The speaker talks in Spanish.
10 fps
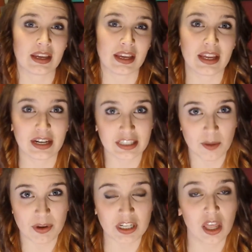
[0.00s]
ir
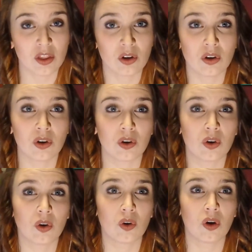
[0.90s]
ese pasado
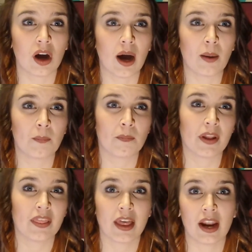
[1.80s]
o
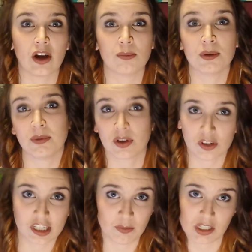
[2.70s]
aprender a convivir
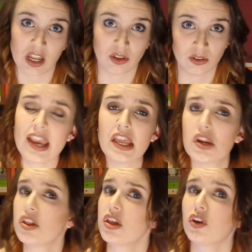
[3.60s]
con ese pasado. Y
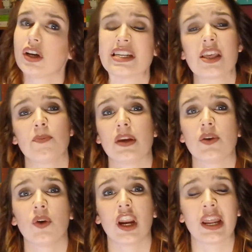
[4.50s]
no digo que esta
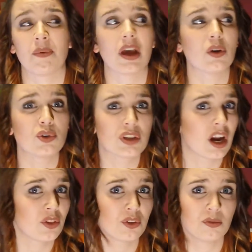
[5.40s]
película le vaya a
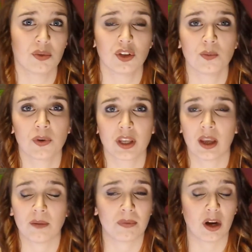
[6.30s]
gustar a todo el mundo
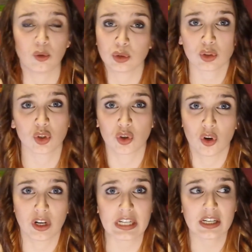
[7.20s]
porque para gustos los
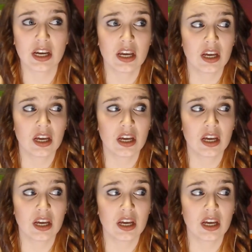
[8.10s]
colores.